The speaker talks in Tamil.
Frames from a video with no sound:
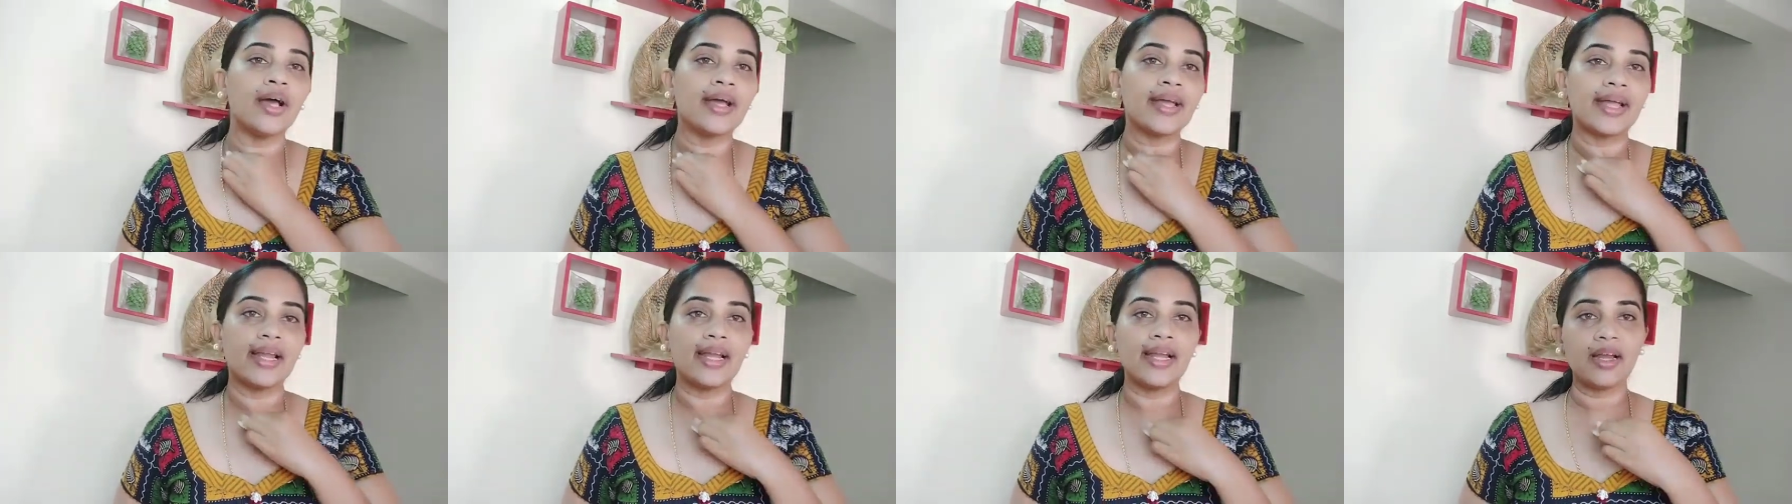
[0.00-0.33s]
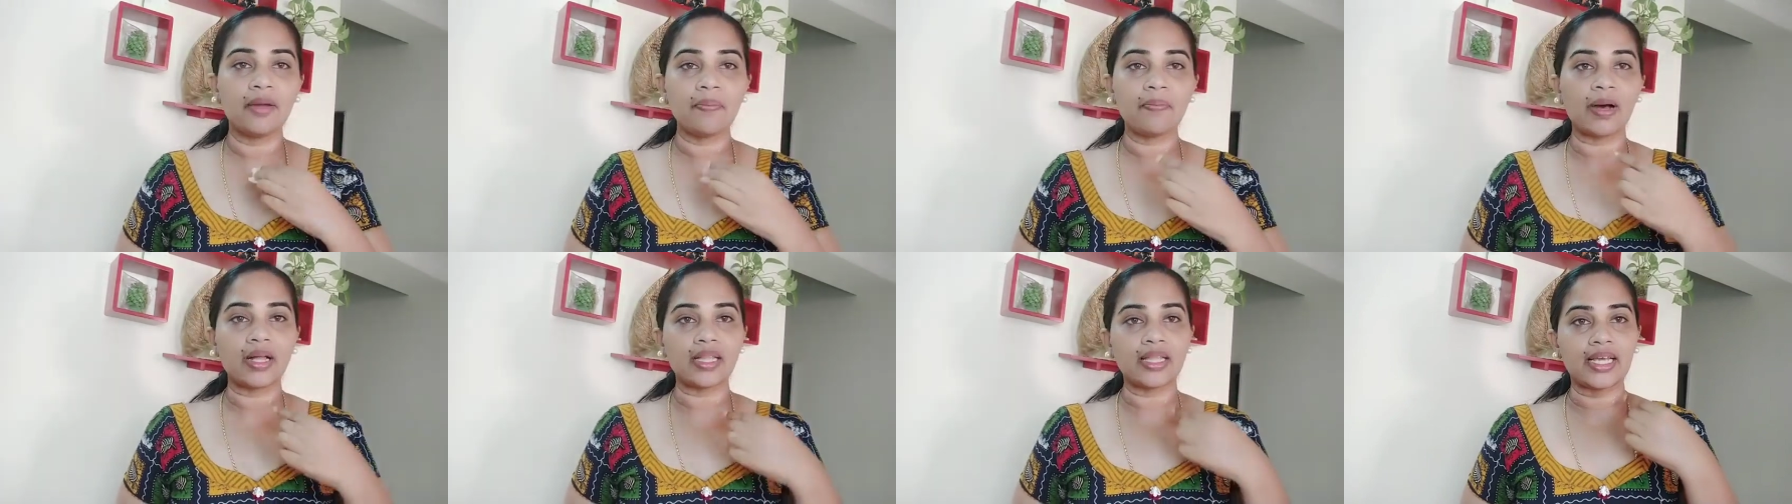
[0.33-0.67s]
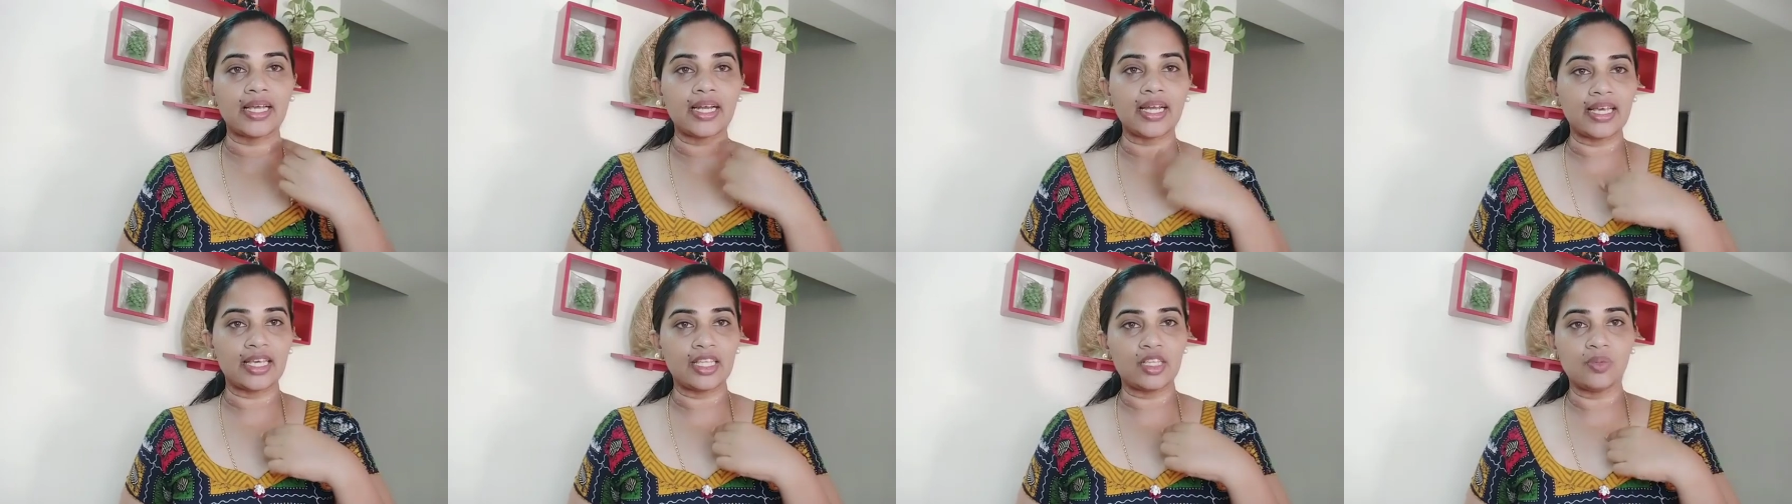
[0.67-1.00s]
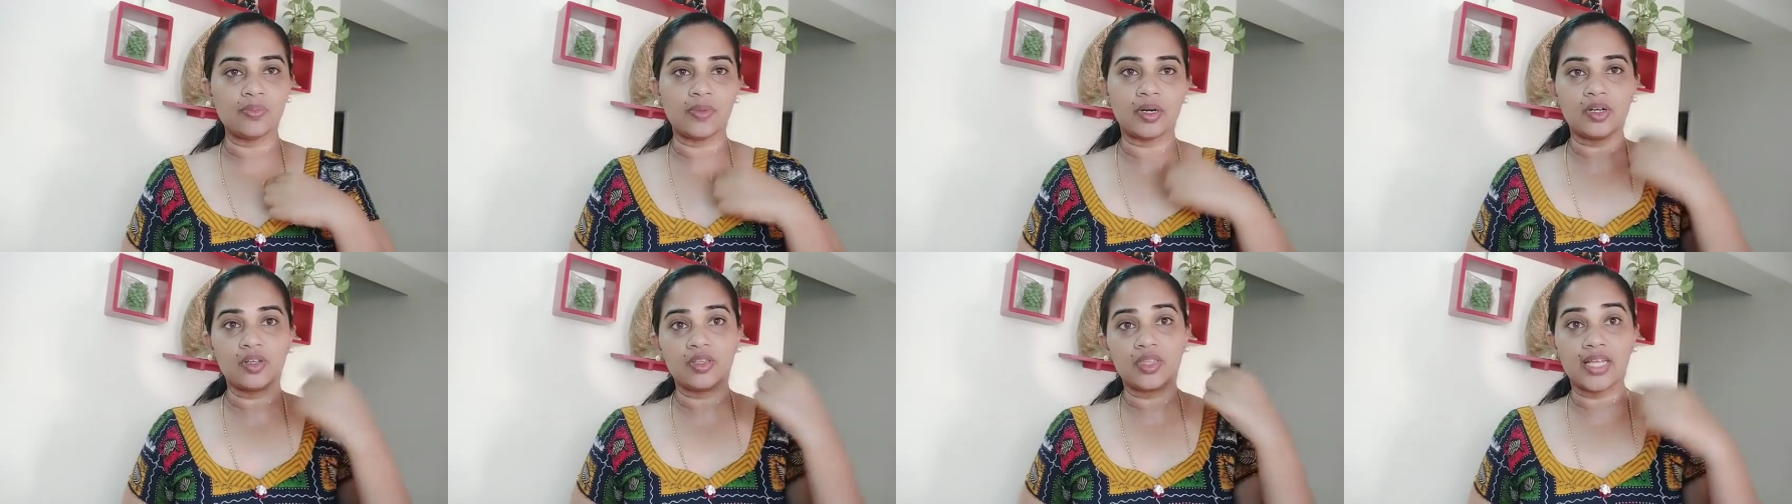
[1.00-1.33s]
இல்லைன்னு பார்த்தீங்கன்னா இது
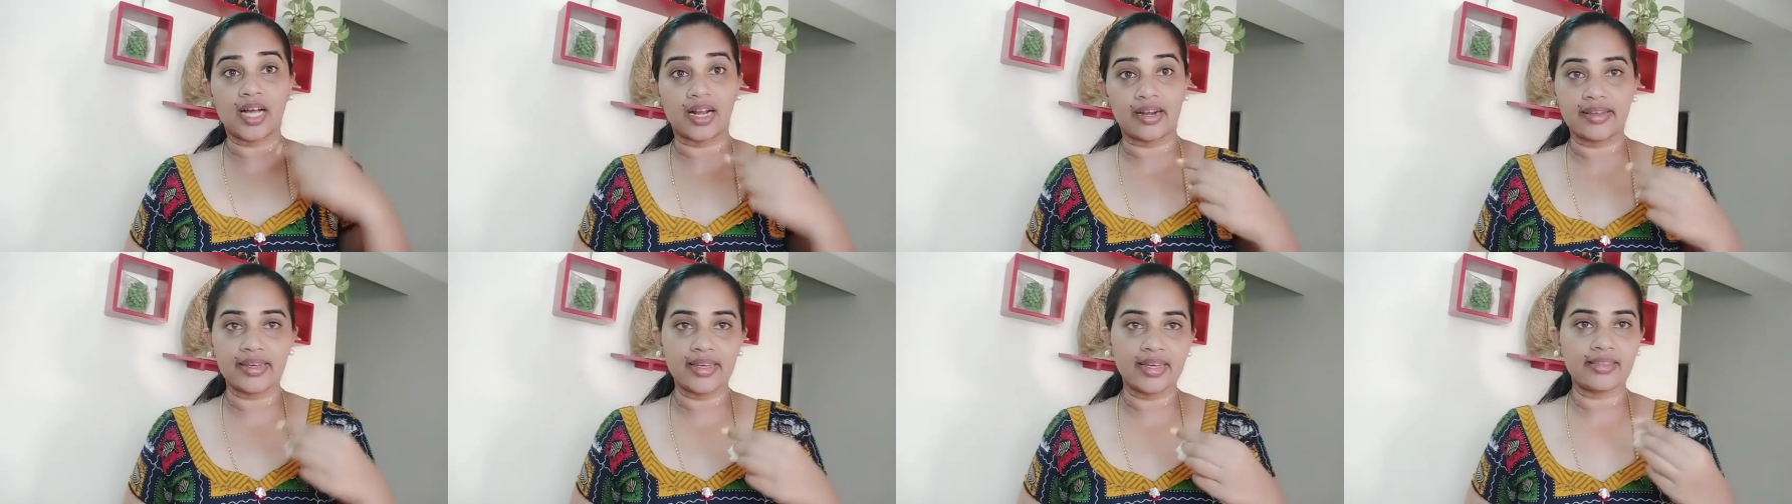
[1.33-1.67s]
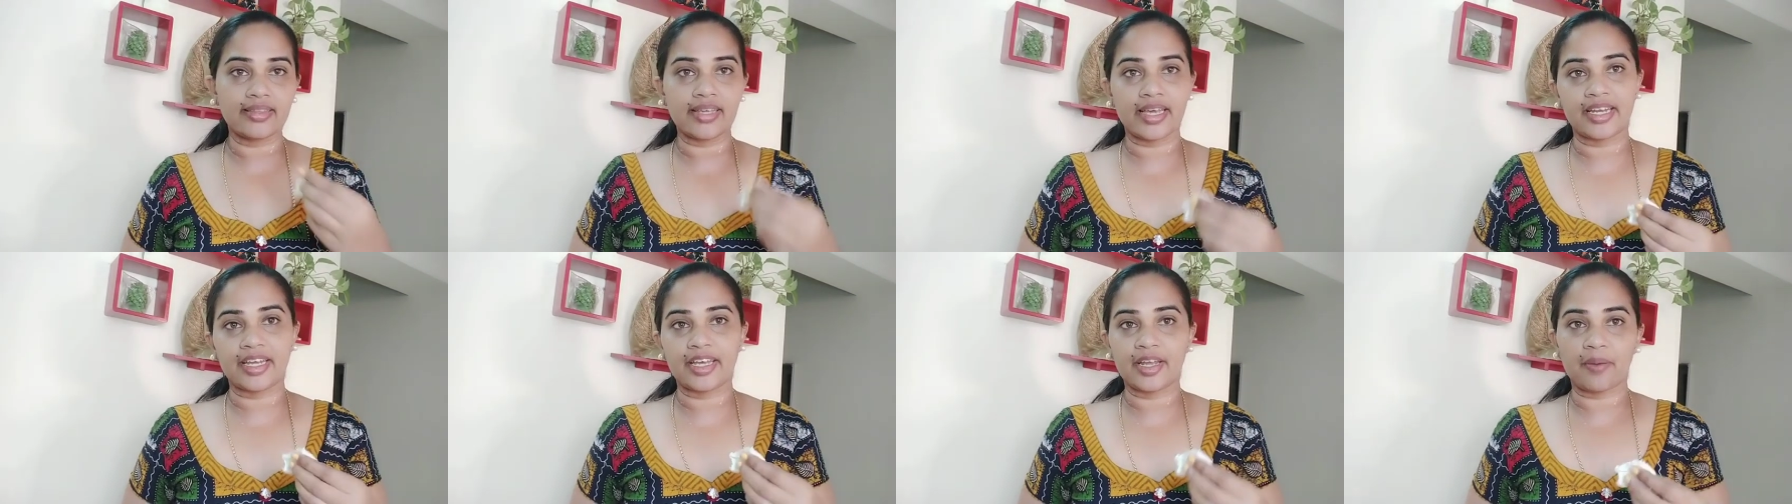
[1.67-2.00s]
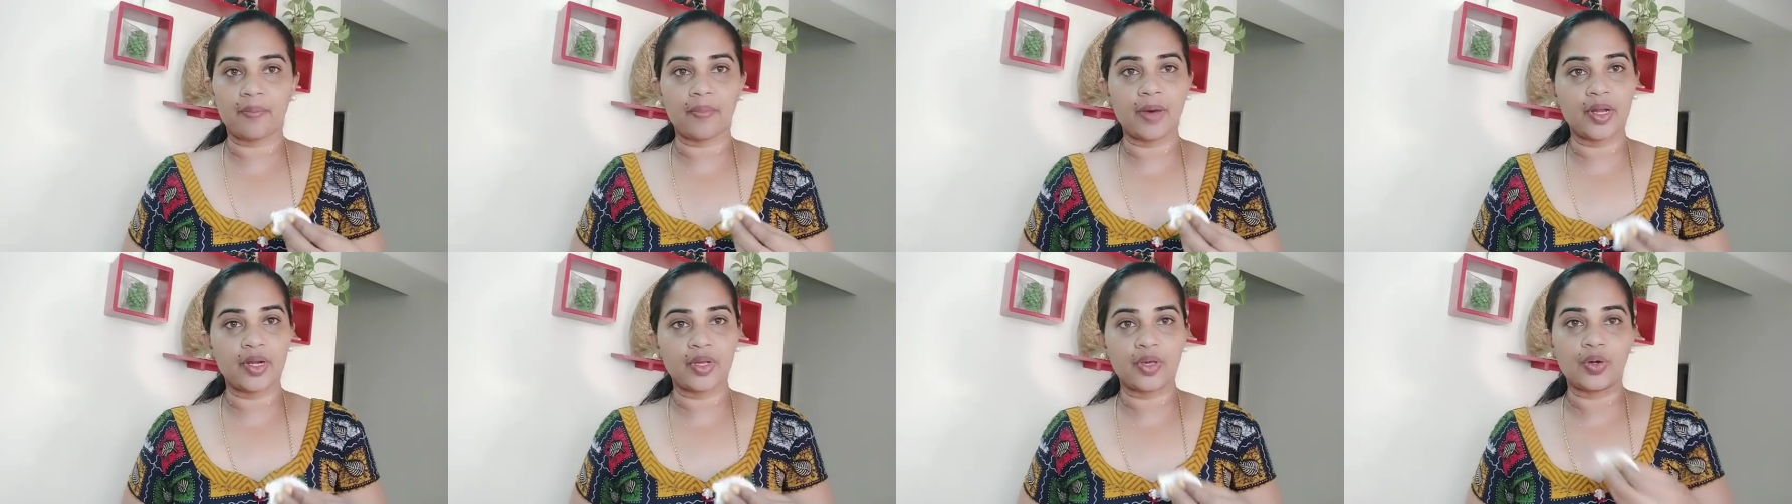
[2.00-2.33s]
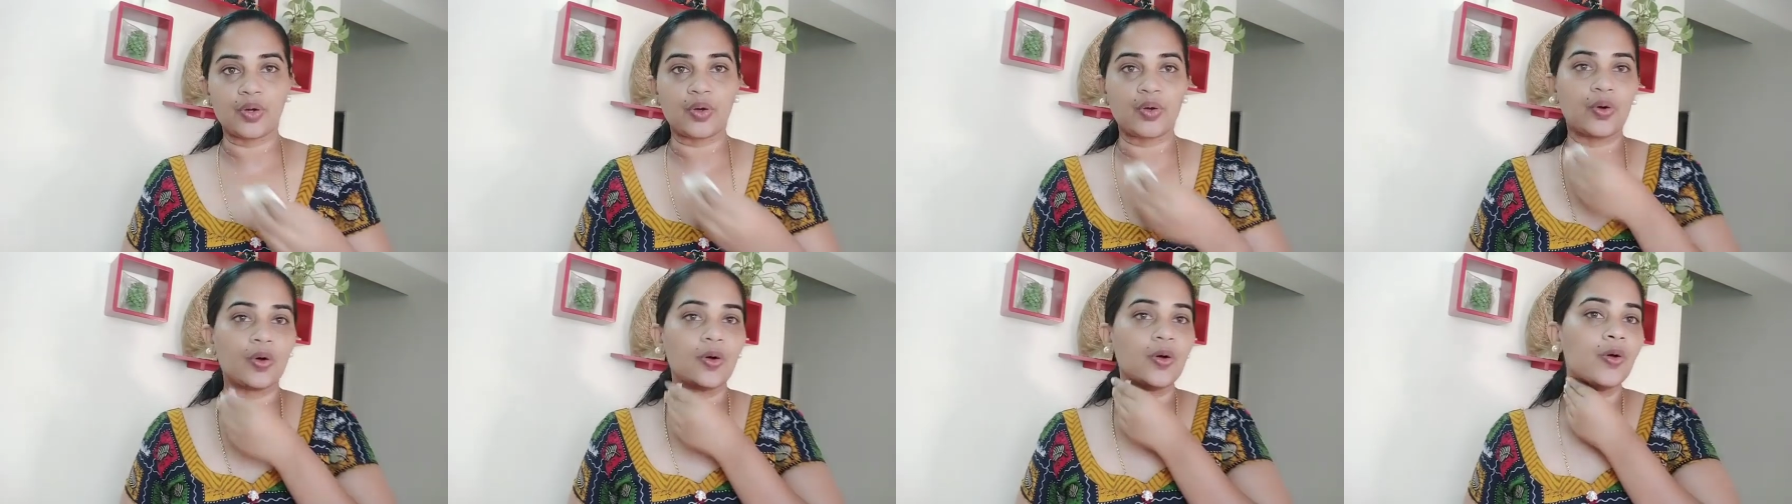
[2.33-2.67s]
மட்டும் தனியாக தெரிகிற மாதிரி
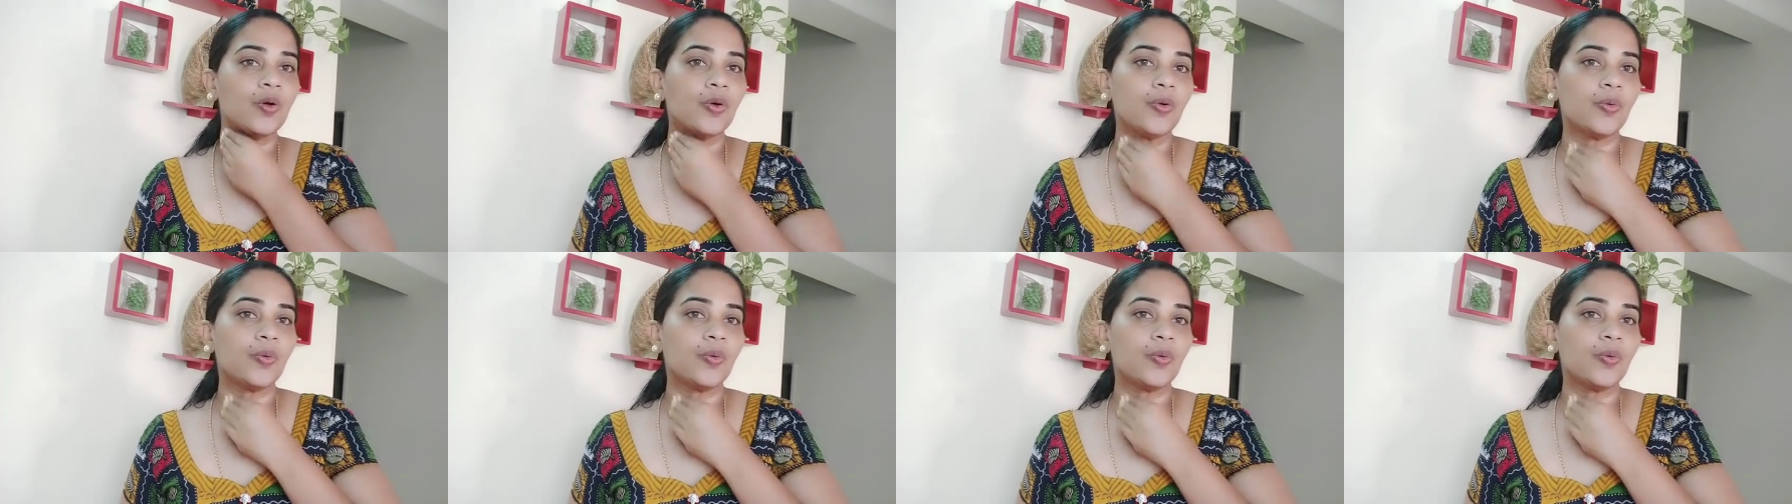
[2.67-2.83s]
இருக்கும்